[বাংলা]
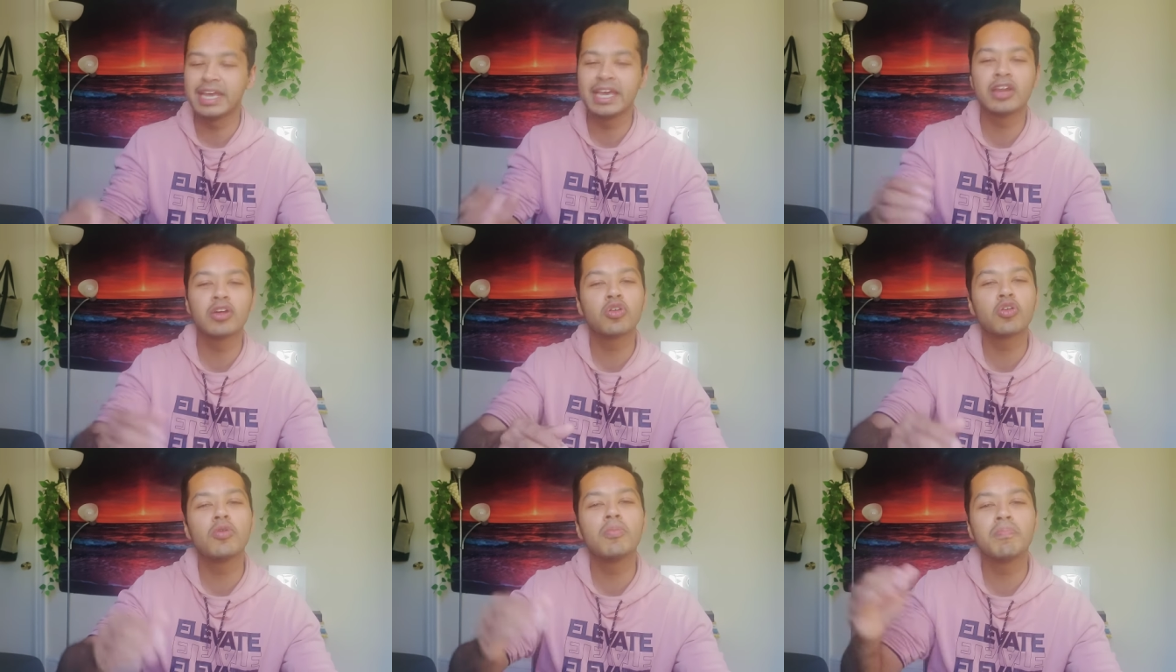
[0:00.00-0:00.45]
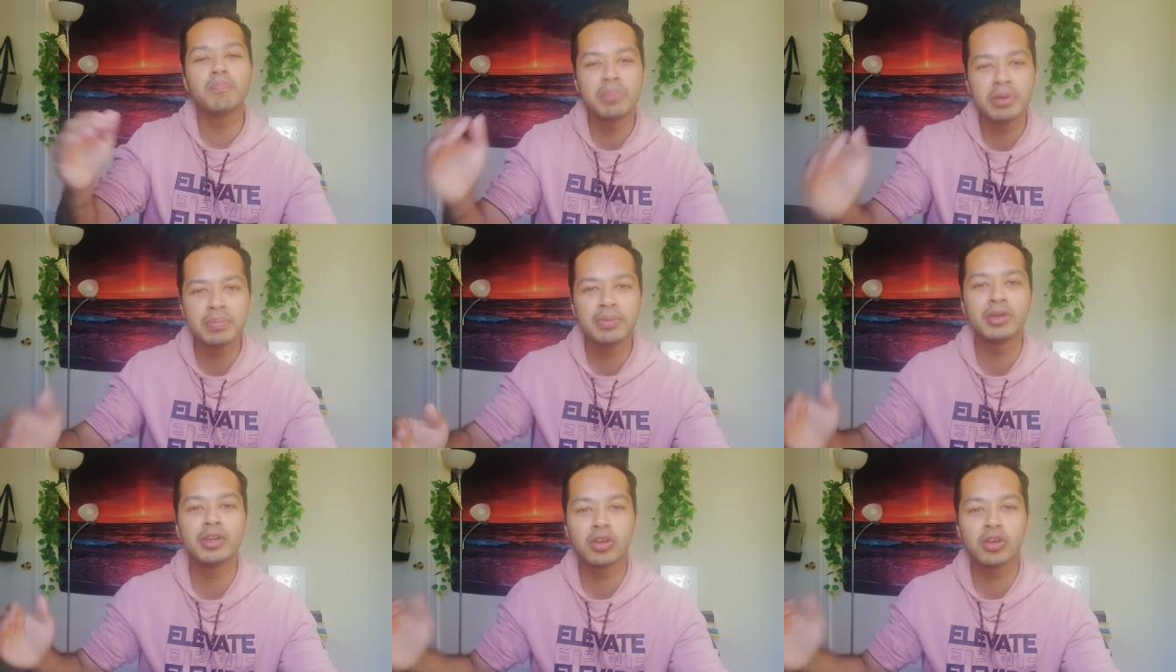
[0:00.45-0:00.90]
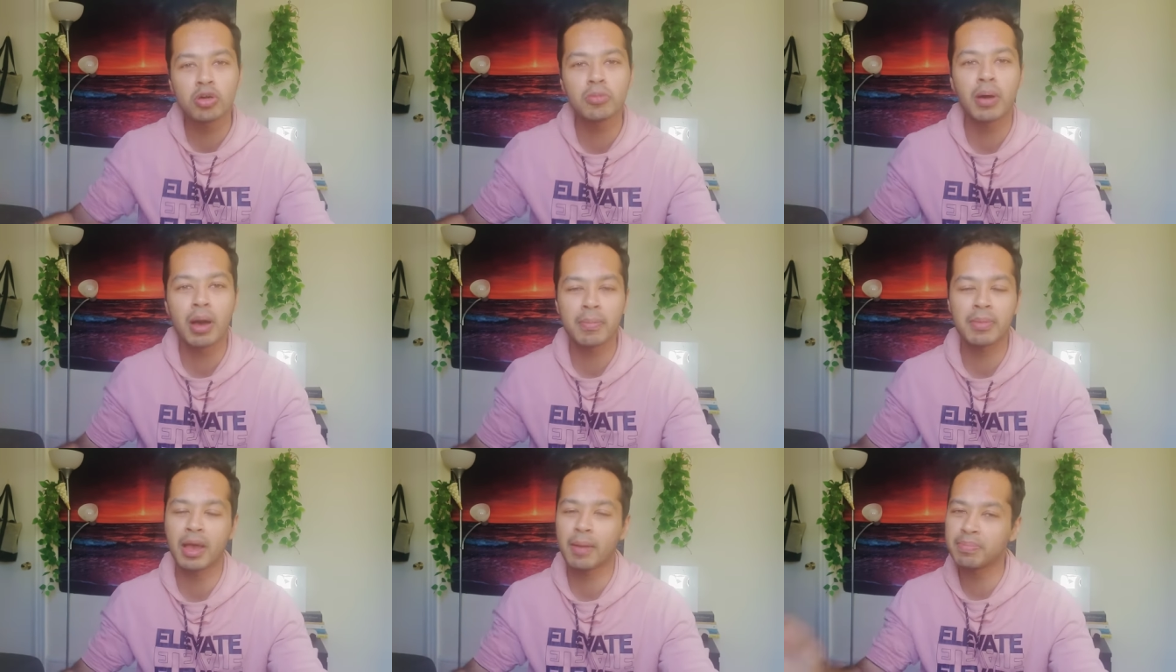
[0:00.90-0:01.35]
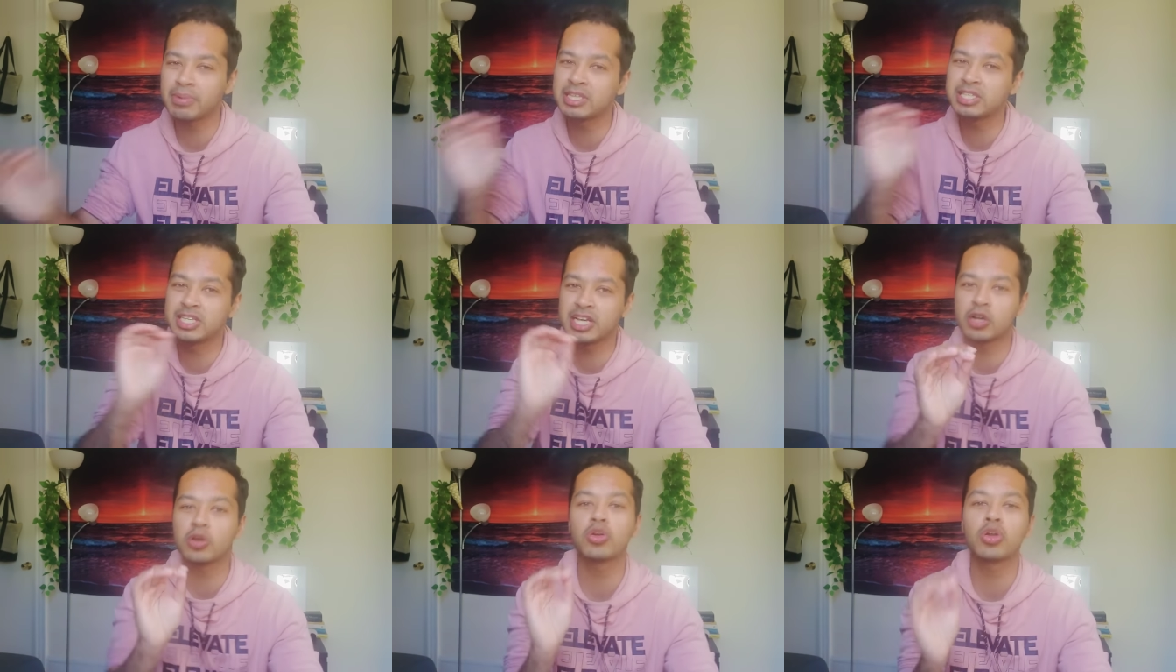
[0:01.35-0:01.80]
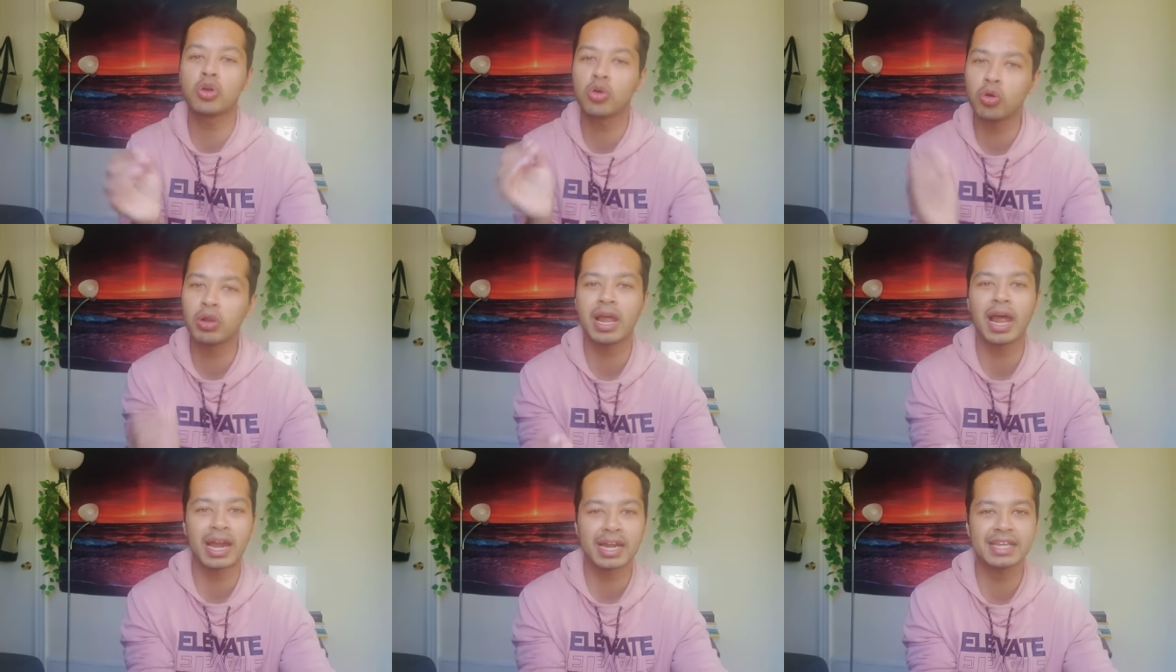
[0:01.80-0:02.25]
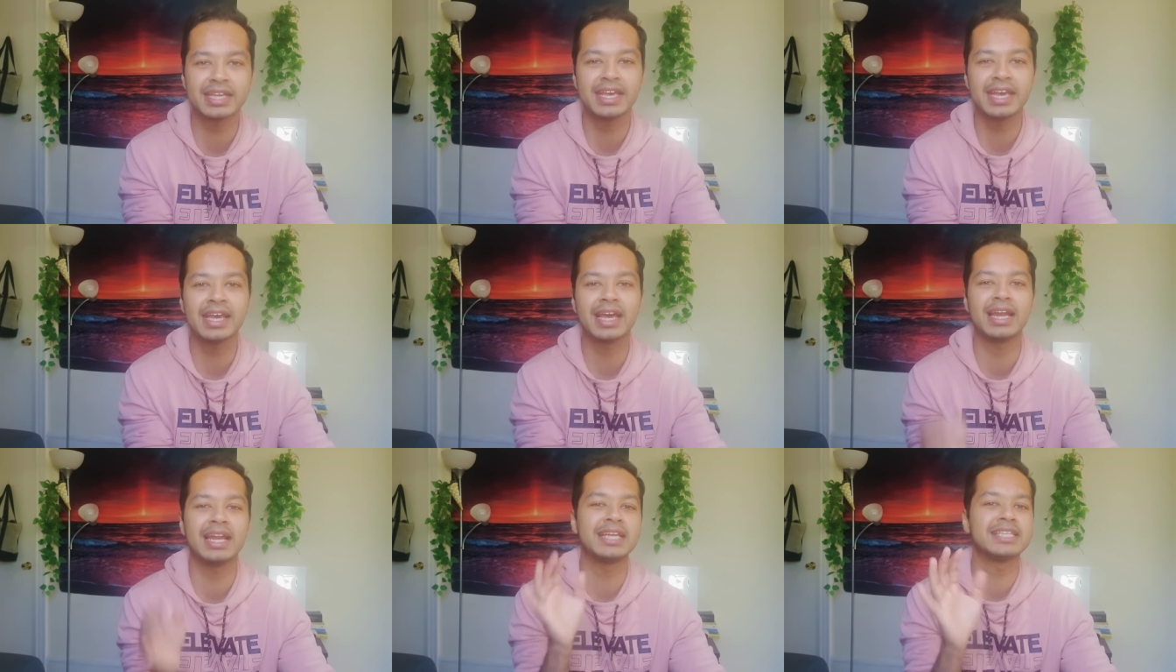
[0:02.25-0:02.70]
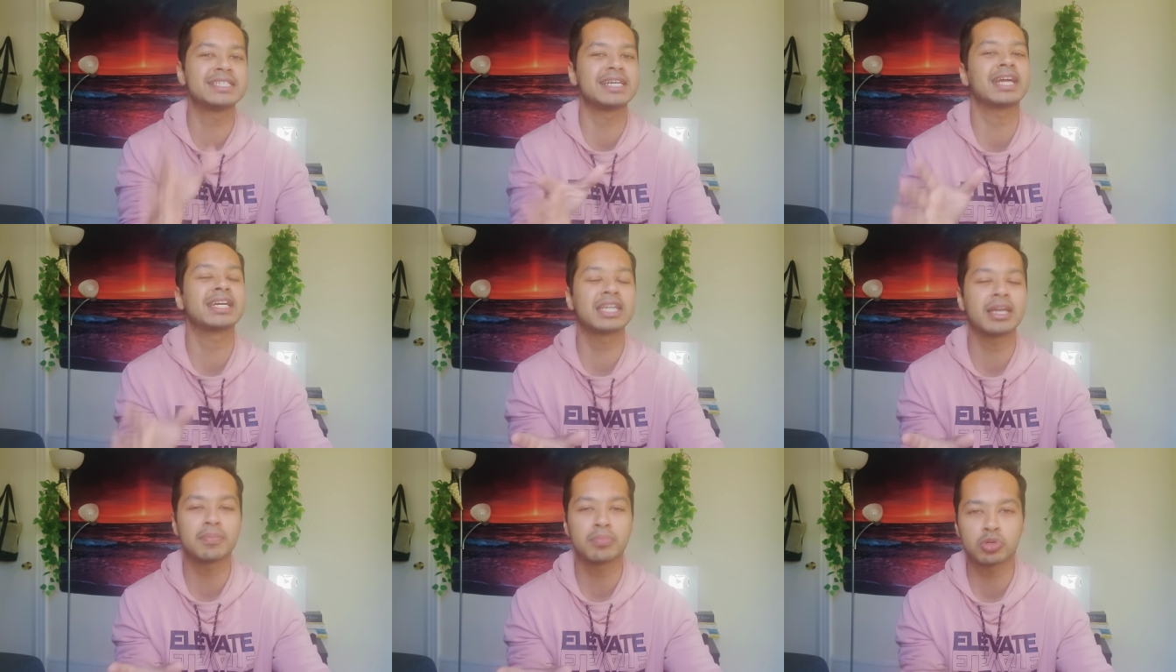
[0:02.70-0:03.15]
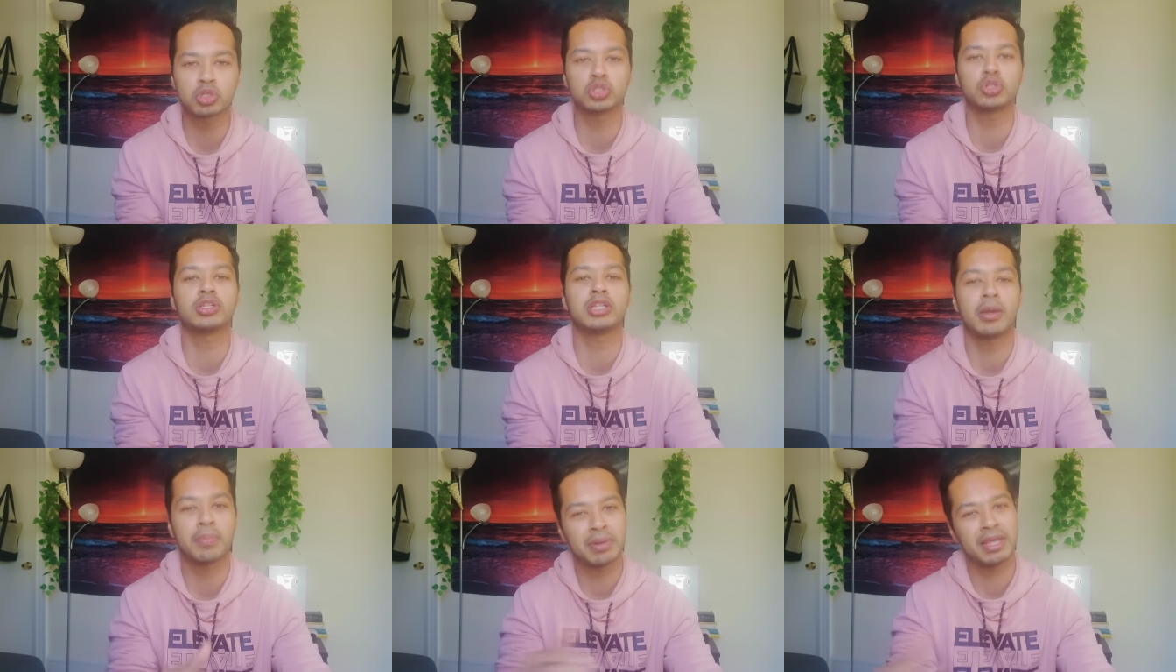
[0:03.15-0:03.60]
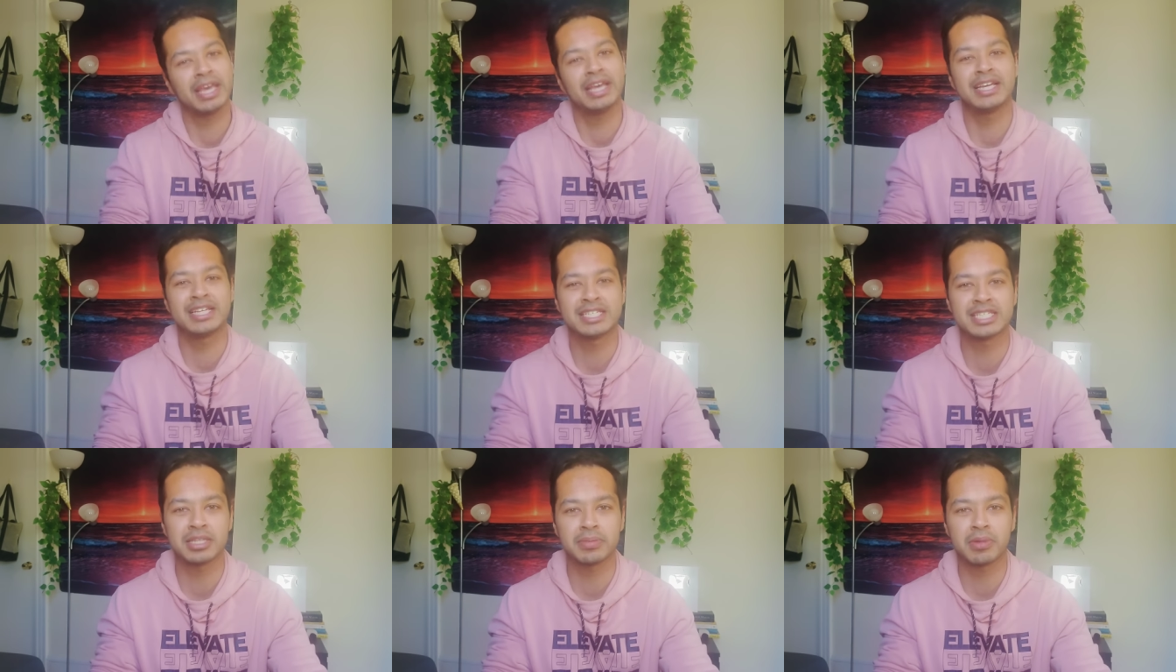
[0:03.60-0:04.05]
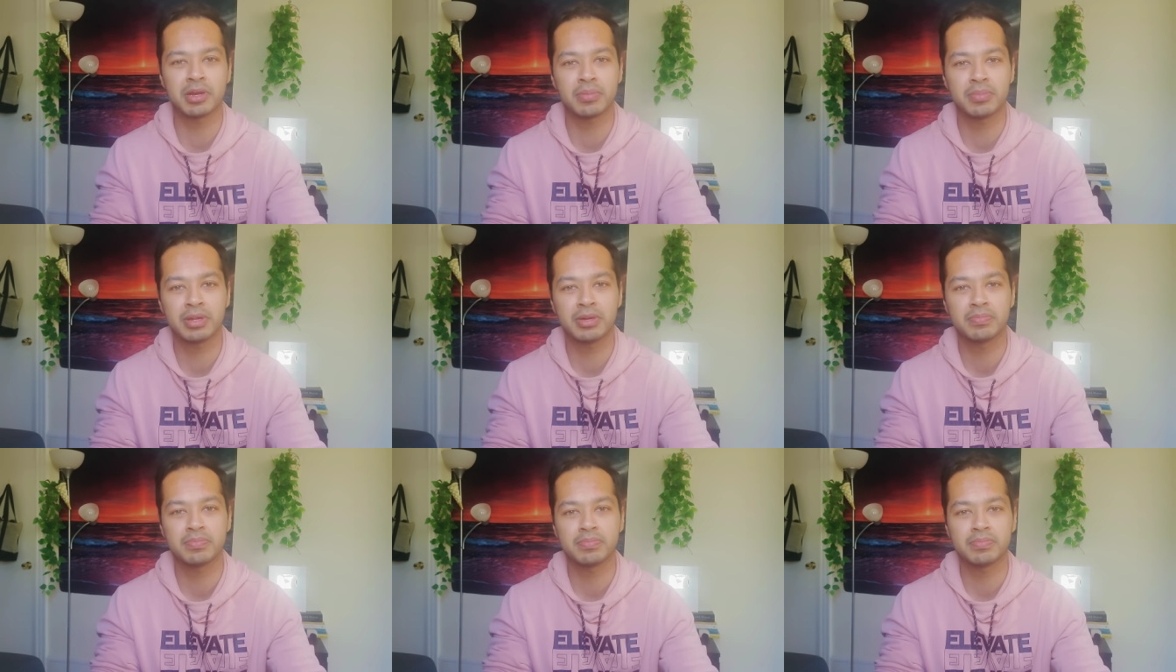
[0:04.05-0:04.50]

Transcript: এরকম বিভিন্নভাবে আপনি যে কোনো গোলে আটকে গেলে চারটা প্রশ্ন দিয়ে আপনি এগিয়ে যেতে পারবেন